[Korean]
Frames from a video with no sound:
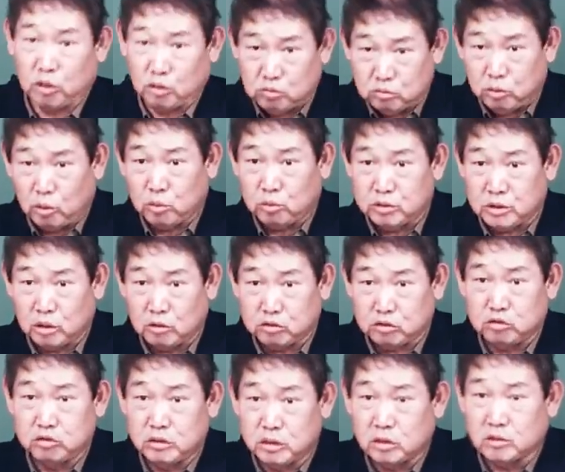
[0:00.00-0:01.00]
자고 먹고 자고
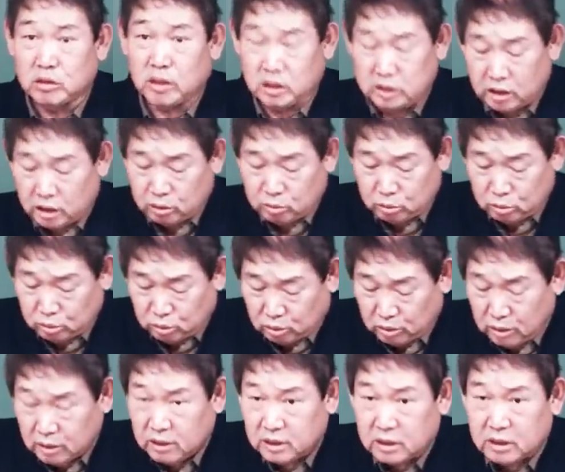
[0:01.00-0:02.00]
출퇴근까지 하고
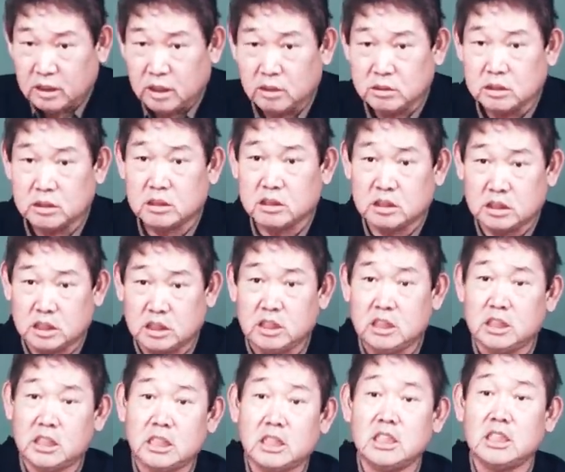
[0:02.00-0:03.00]
그러니까
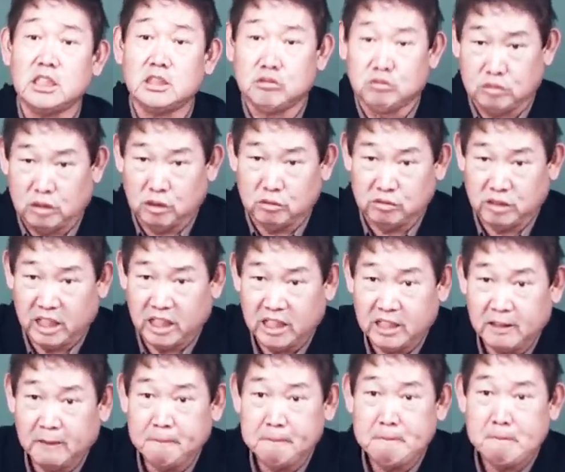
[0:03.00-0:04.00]
지 인수대운에
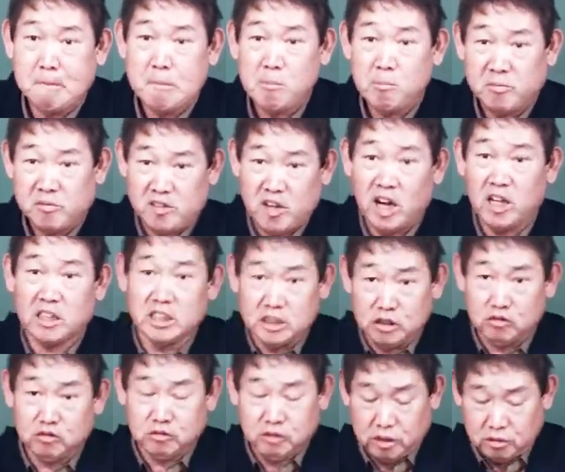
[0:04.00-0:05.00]
자기
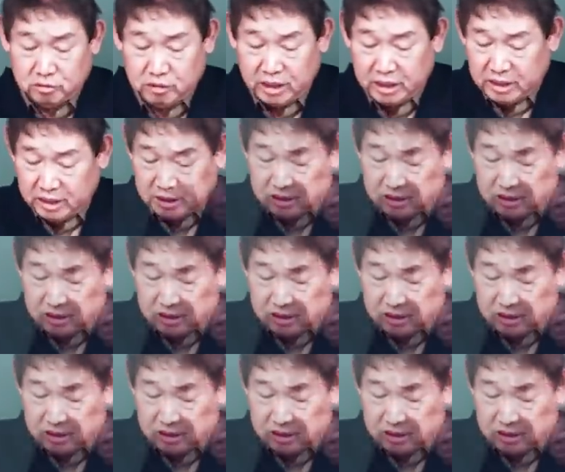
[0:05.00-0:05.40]
인수대운에